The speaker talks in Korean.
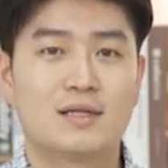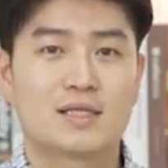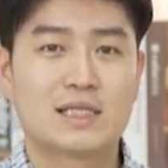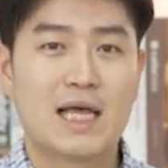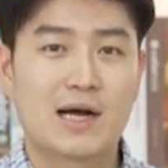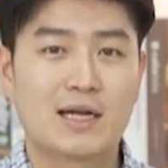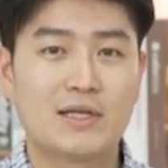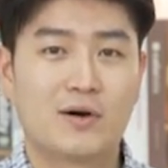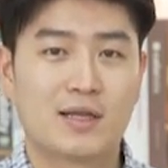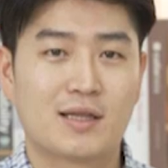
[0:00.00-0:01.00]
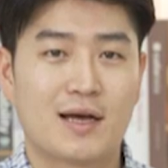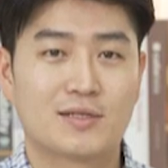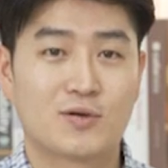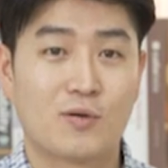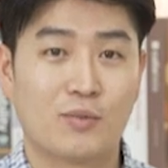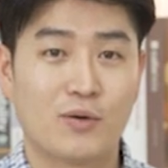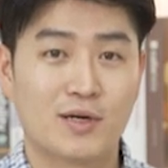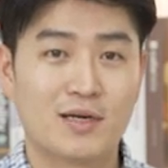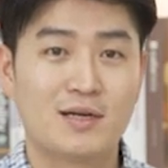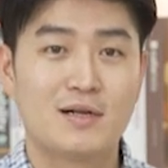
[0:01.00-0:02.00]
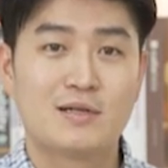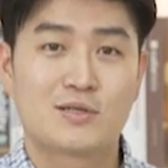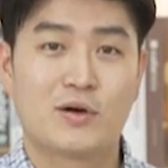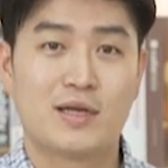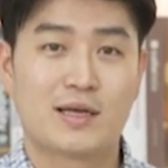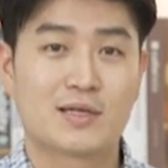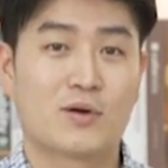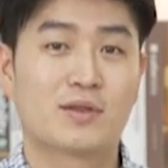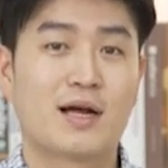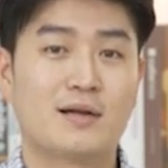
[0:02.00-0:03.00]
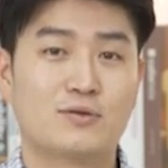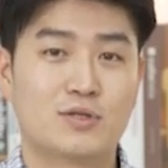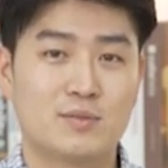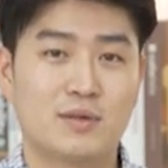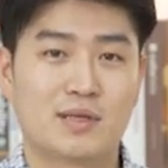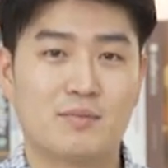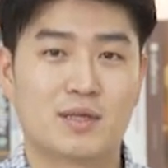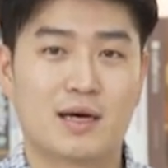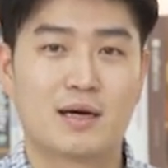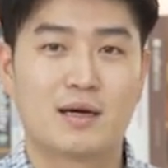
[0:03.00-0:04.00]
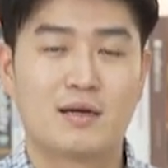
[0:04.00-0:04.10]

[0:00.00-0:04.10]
진행할 인원에 대한 정보를 저희에게 전달 주시면 됩니다.